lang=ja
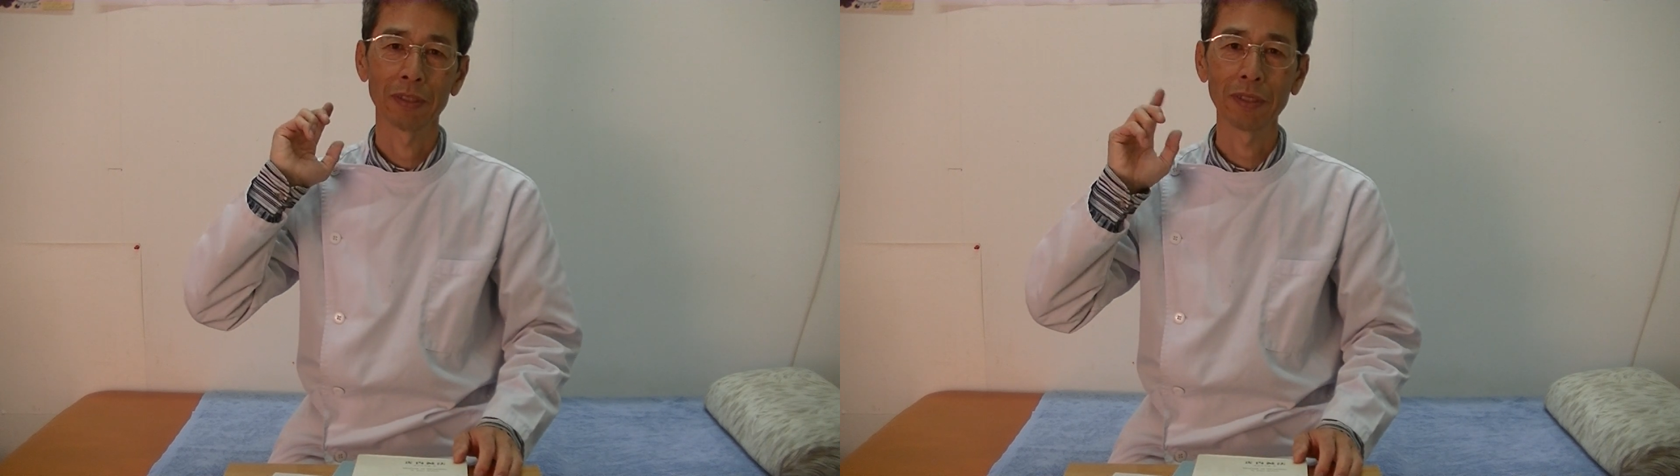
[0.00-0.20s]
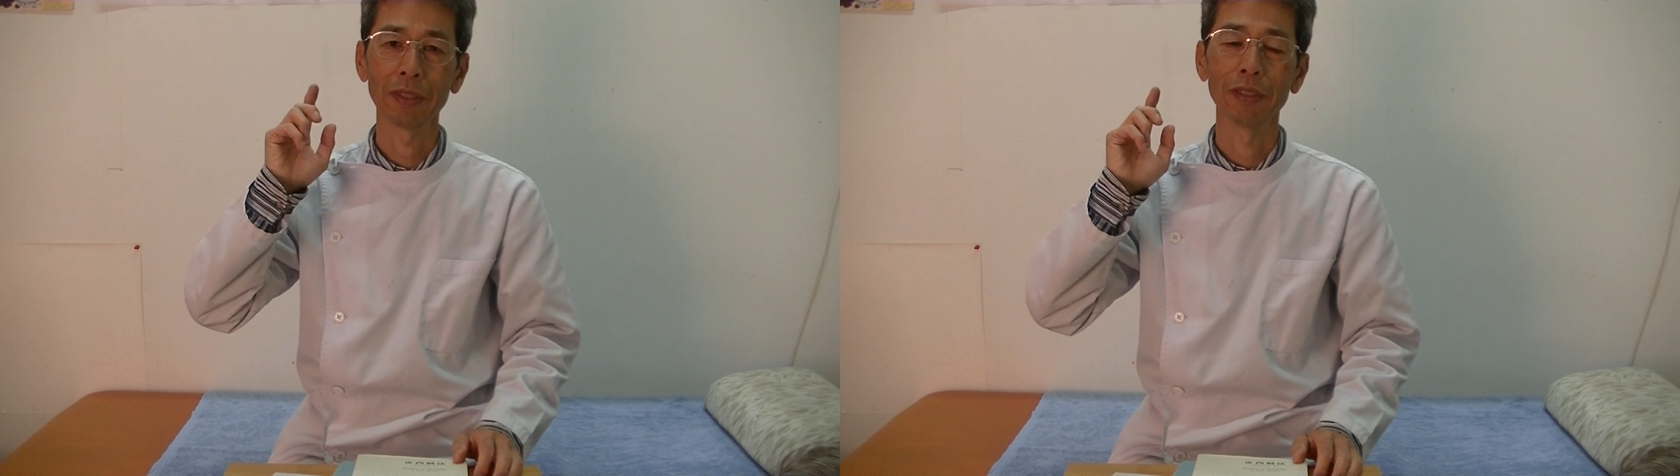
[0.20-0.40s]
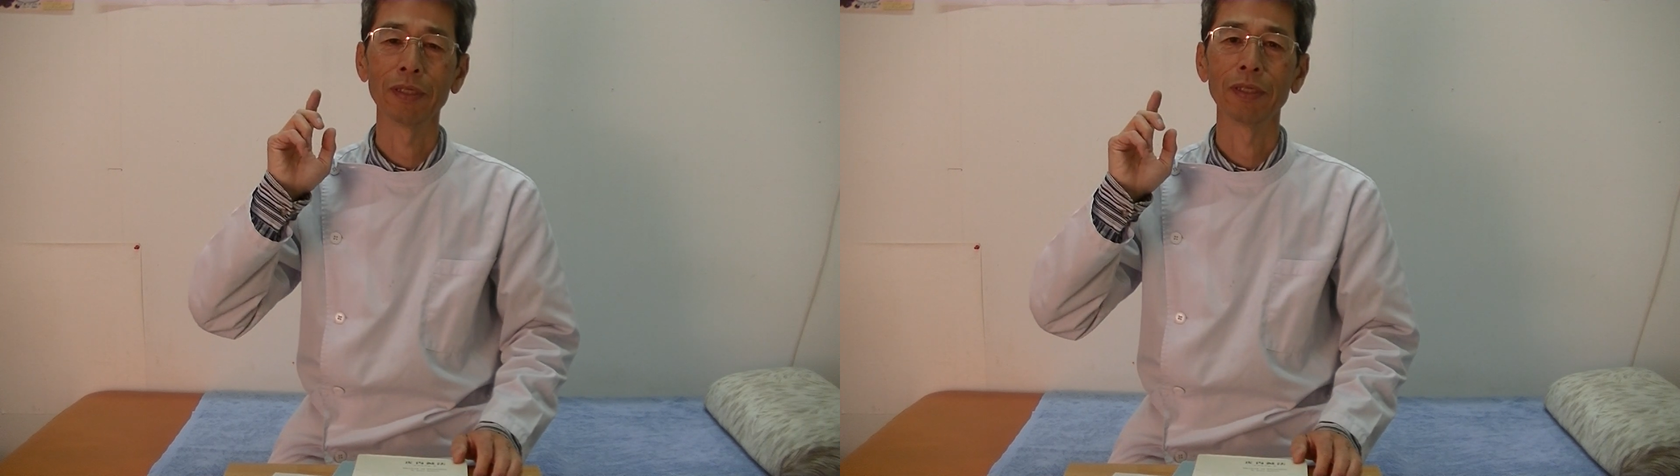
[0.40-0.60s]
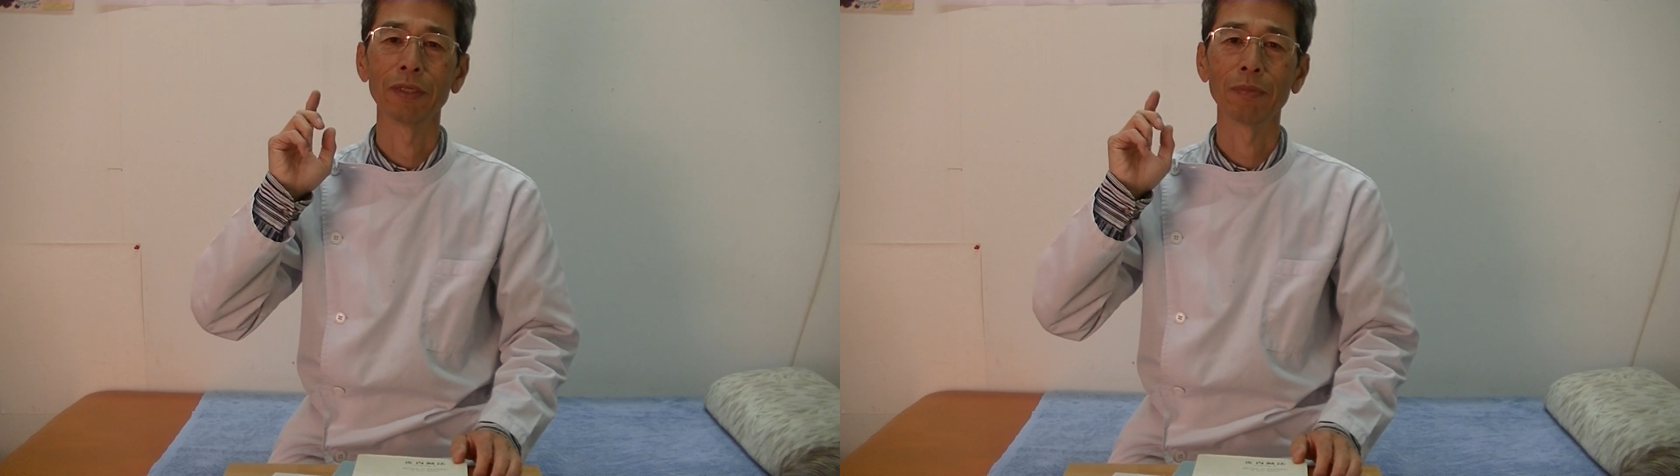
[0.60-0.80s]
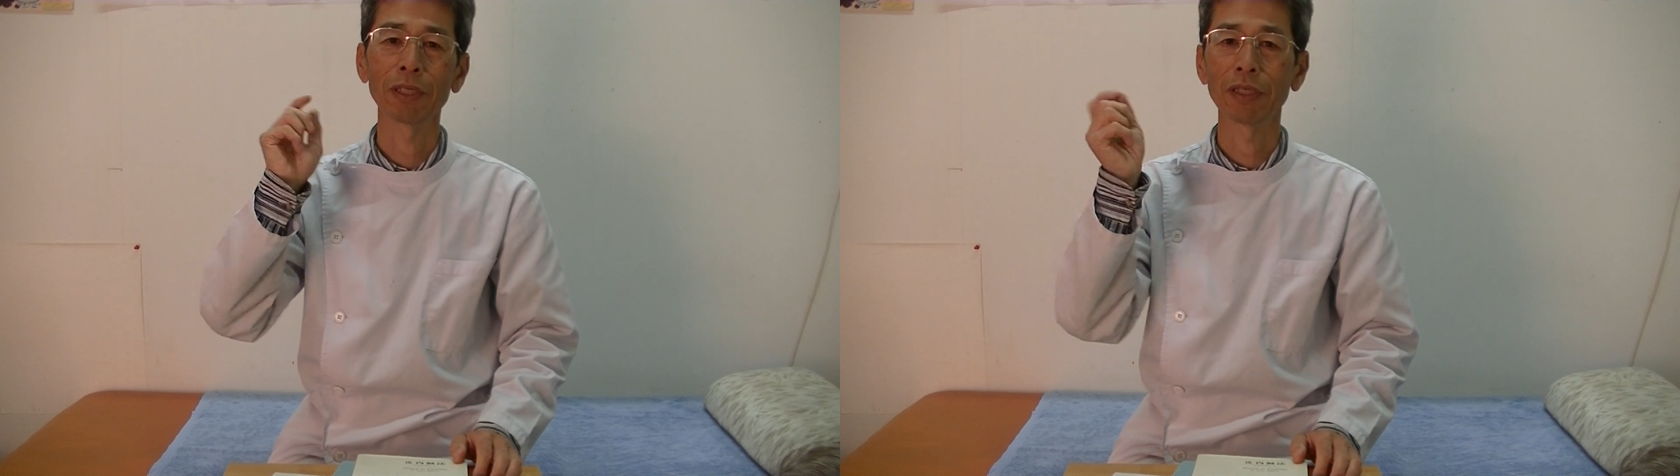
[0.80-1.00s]
に、
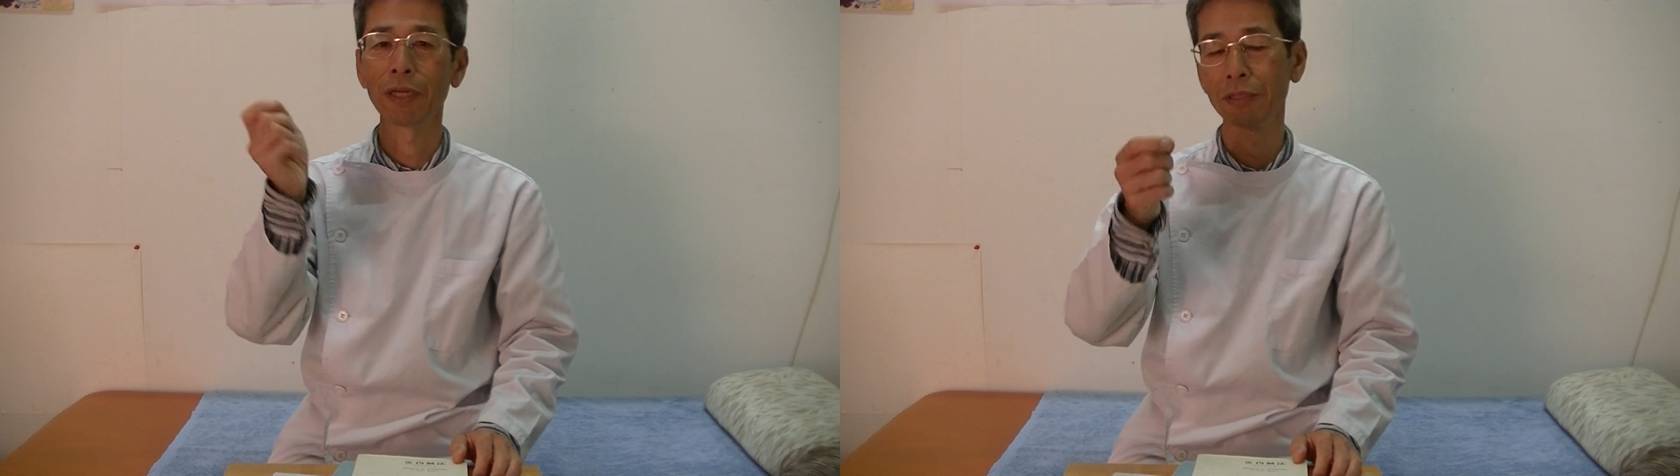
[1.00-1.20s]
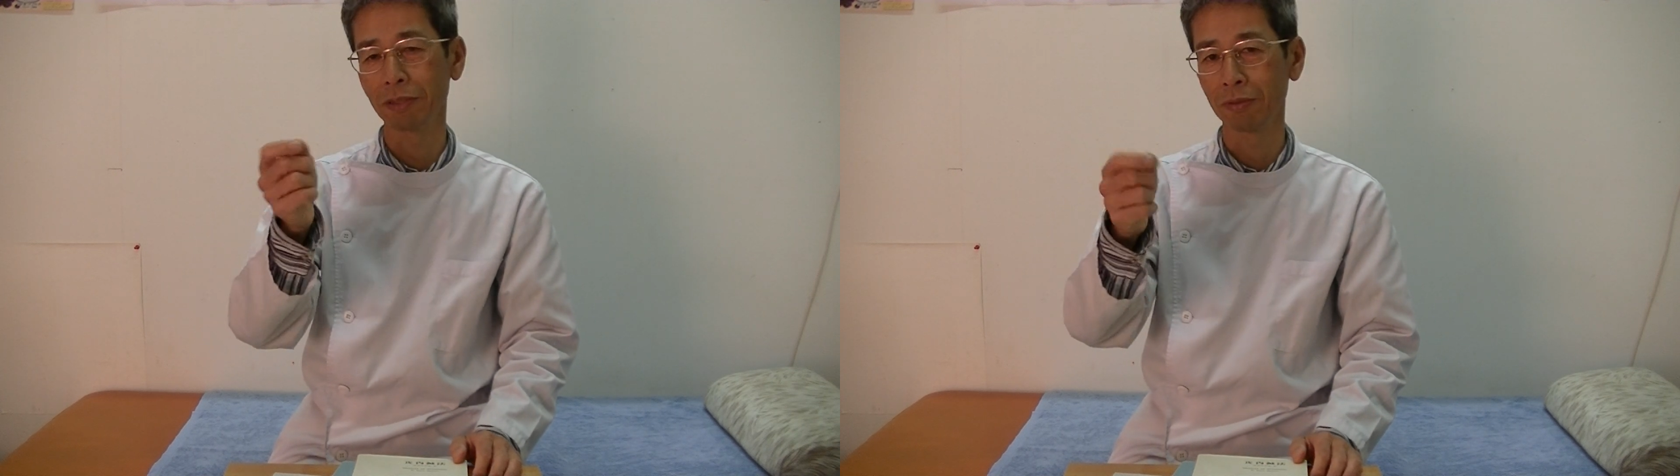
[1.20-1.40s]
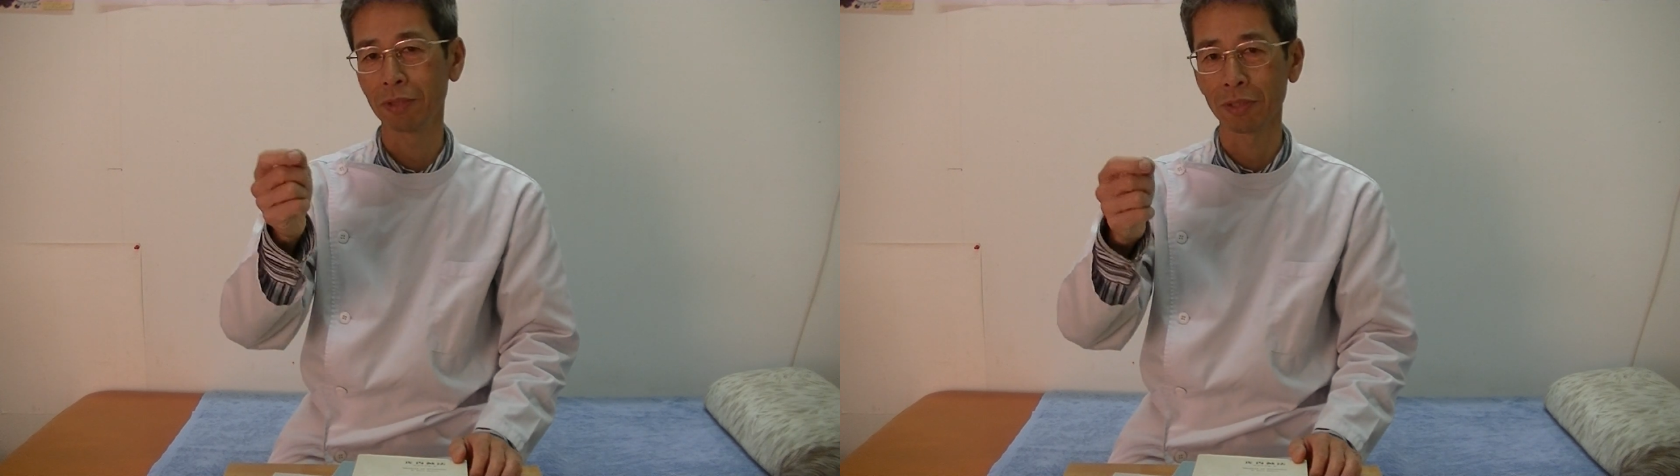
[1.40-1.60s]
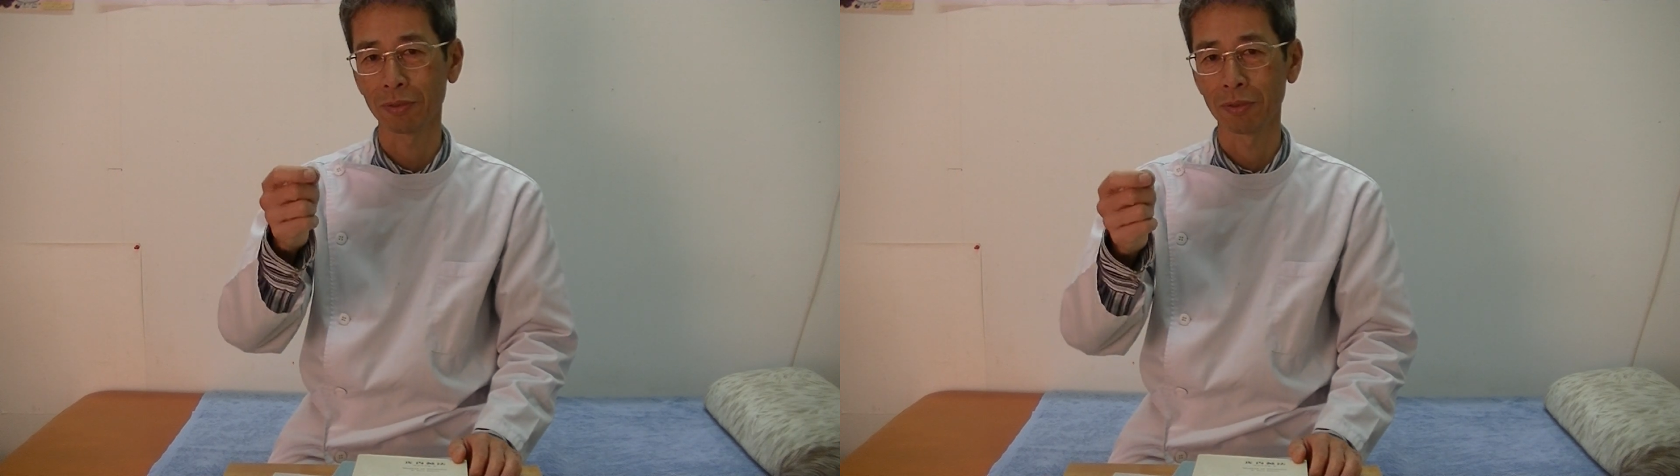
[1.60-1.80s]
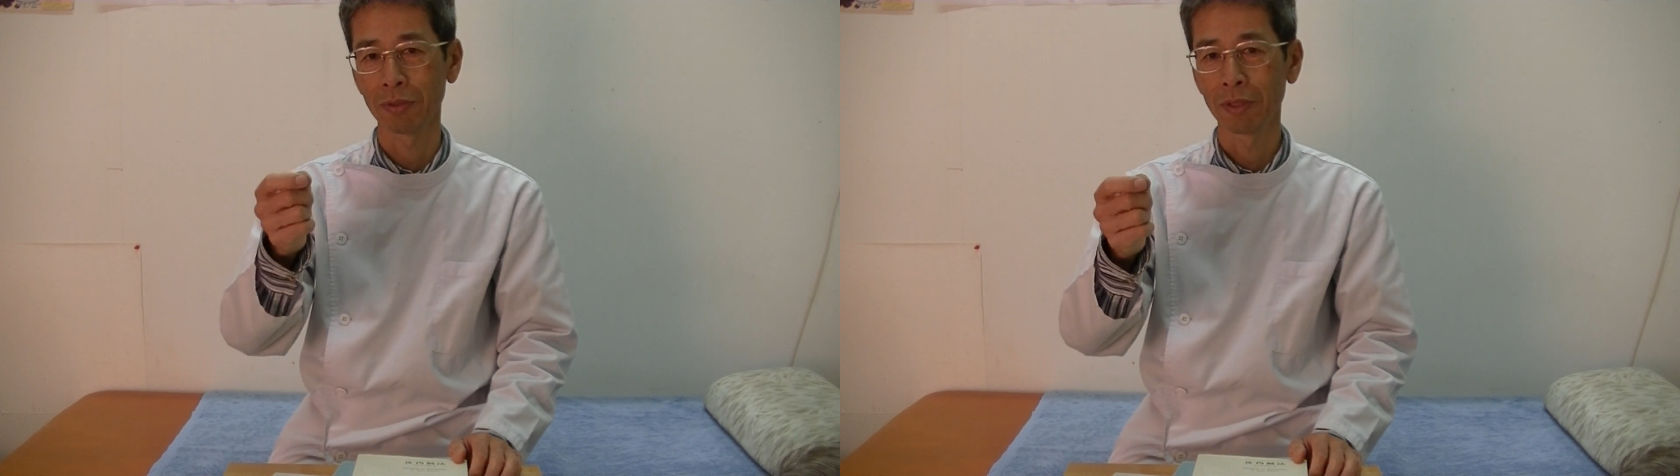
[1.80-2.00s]
えーまあ、非内心を誘う、